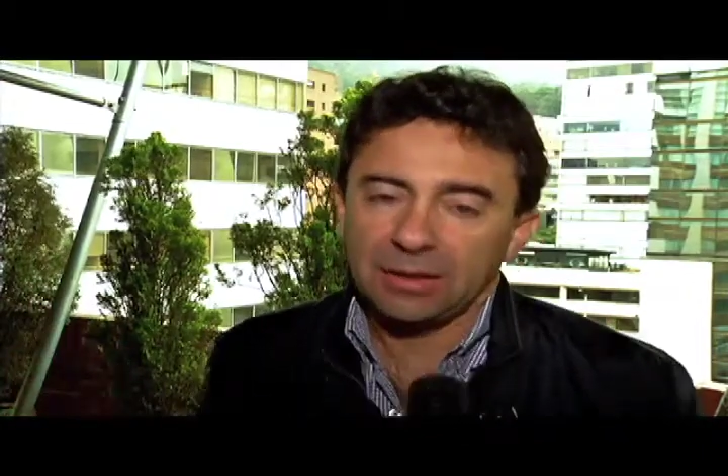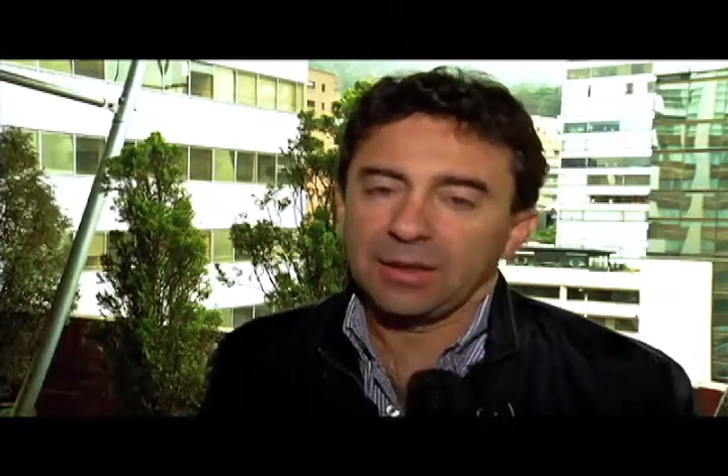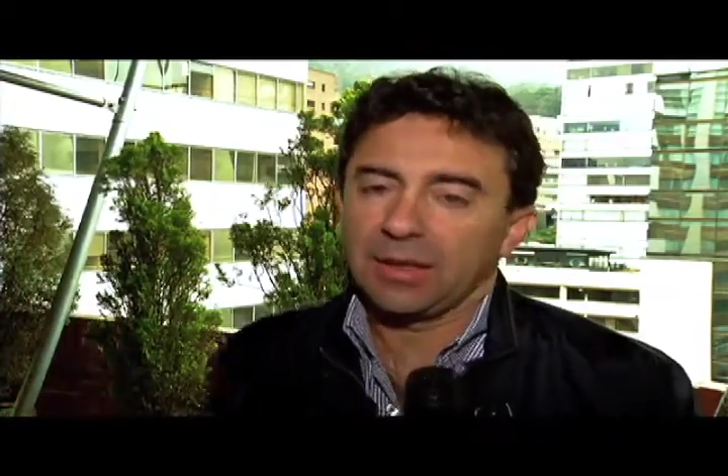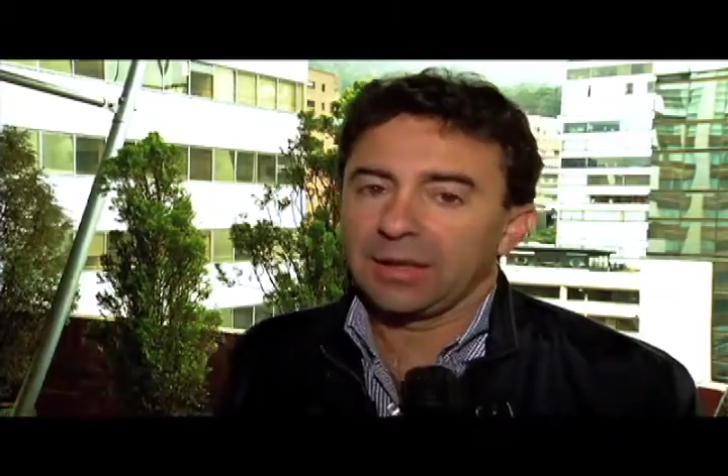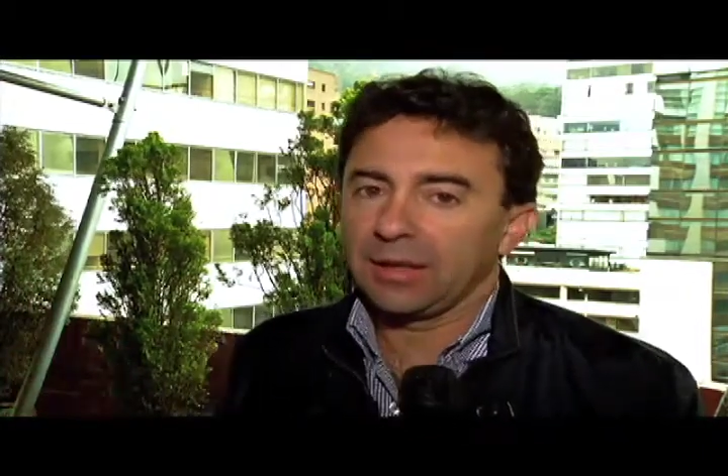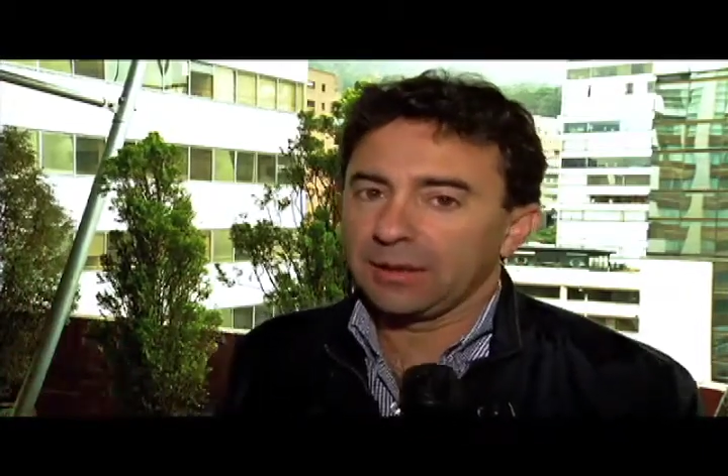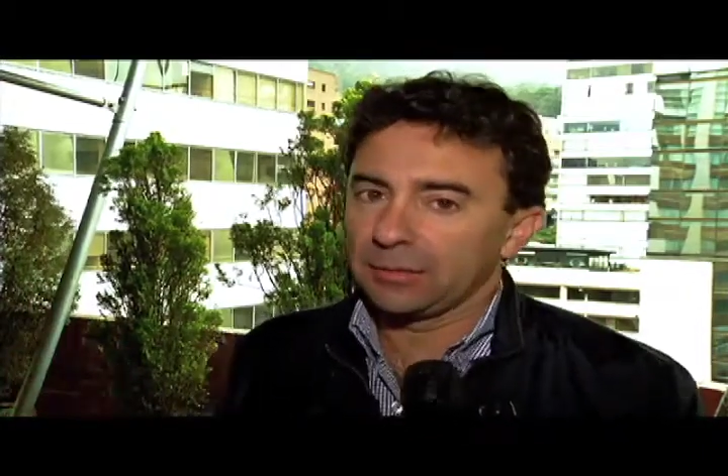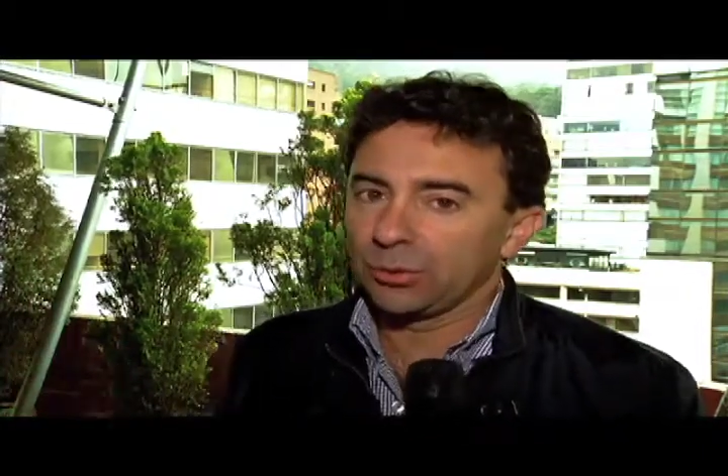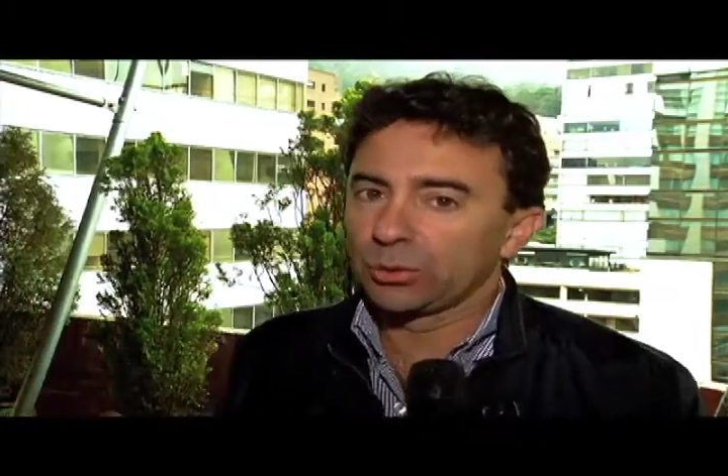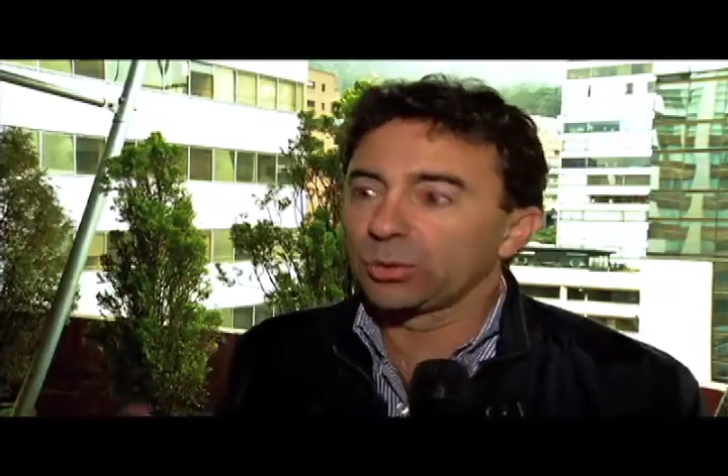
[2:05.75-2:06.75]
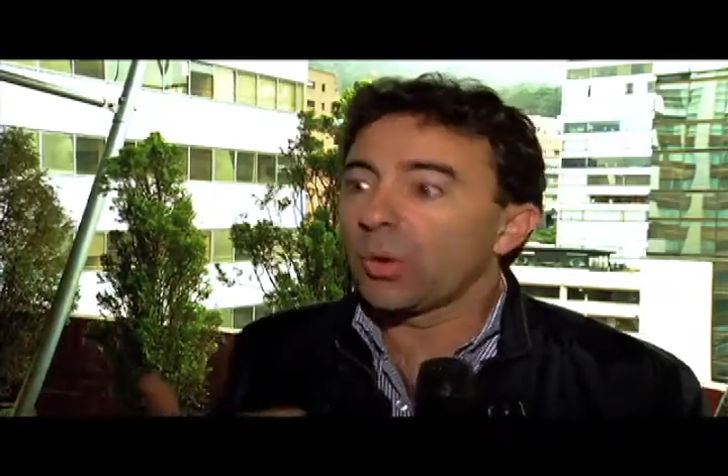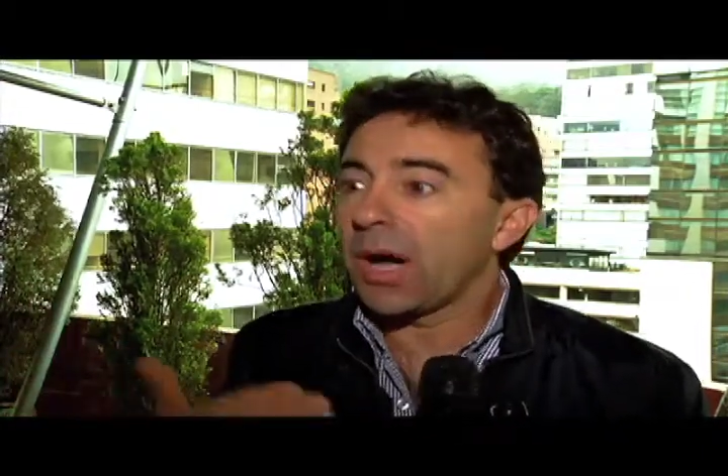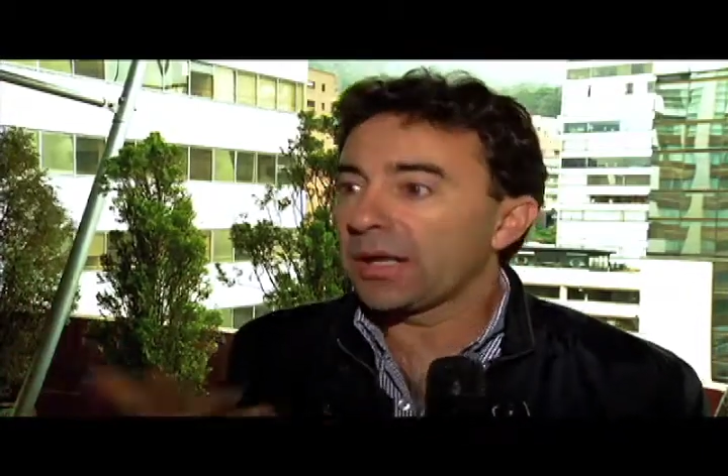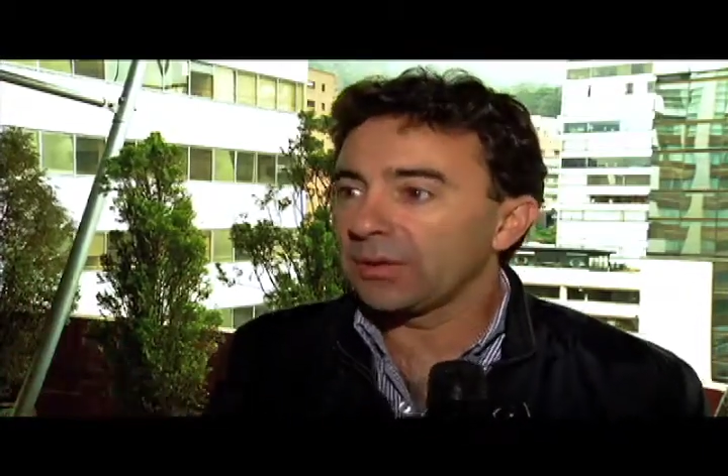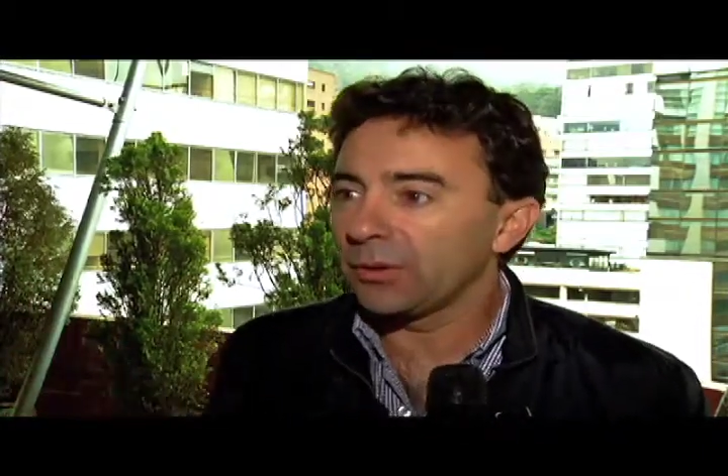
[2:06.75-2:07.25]
eh,
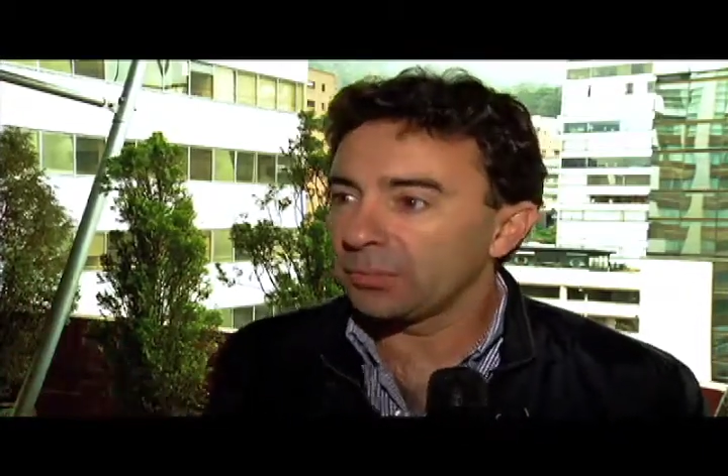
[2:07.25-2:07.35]
usuario,